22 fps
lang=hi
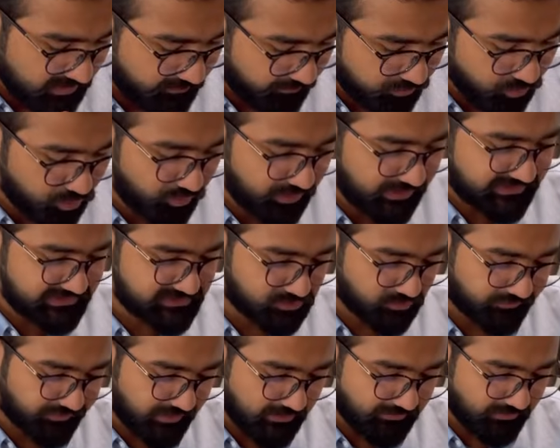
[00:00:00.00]
ब्लू हिल्स
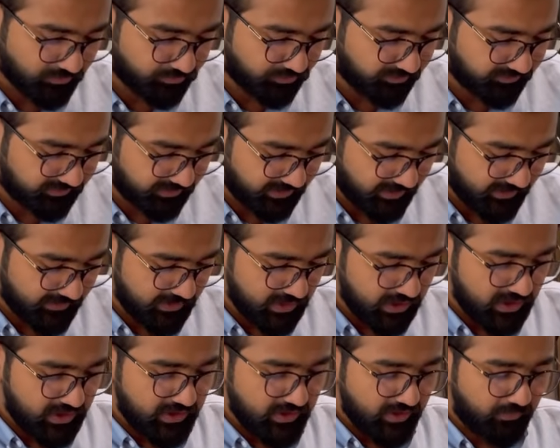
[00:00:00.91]
जो फार्म हाउसेस थे
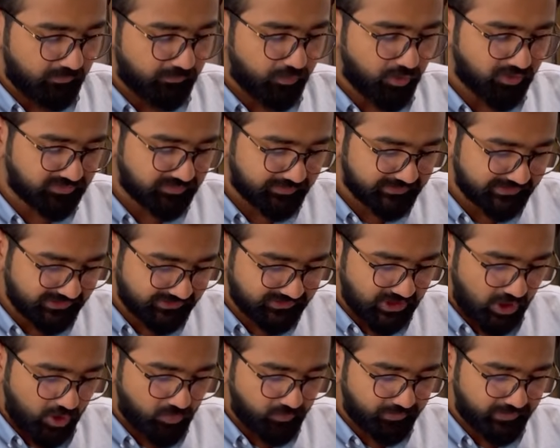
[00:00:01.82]
बहुत ज़बरदस्त
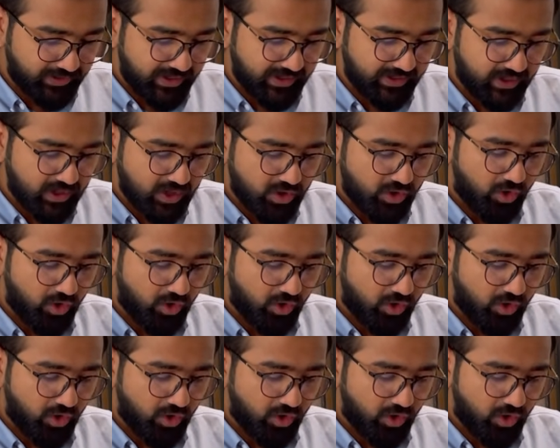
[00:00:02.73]
टाउन प्लान